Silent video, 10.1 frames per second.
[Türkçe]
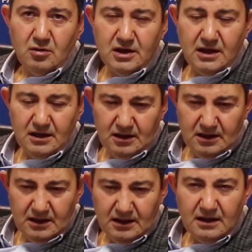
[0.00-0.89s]
ki
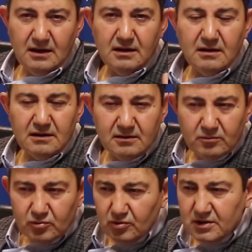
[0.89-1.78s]
e,
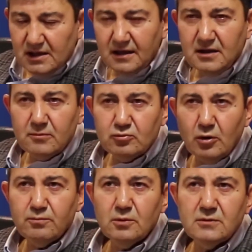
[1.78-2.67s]
bu insanlar bu
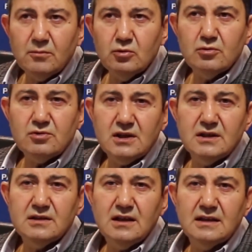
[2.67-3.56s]
toplumda bu
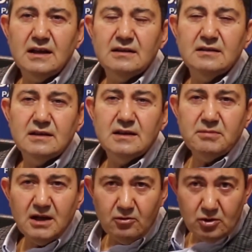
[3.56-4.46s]
sıkıntılardan e,
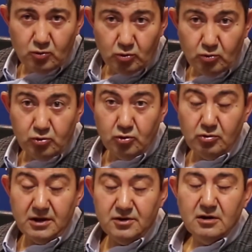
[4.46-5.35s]
bir an önce
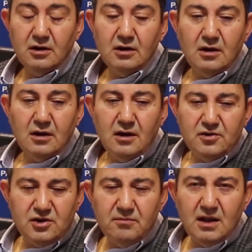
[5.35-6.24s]
kurtulsunlar.
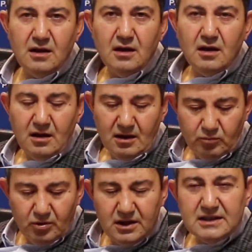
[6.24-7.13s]
Şimdi
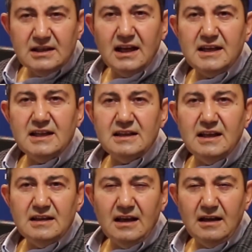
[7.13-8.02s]
bu iktidar
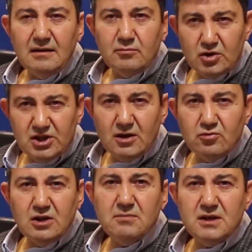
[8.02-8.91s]
gittiğinde bu
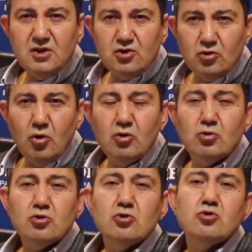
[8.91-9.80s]
işlerin düzelmesi için ön
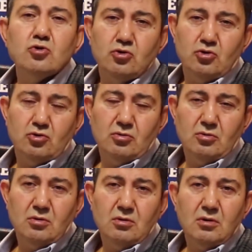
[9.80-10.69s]
koşul şudur.
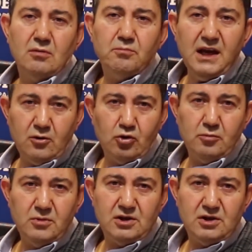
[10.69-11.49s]
Bir ekonomi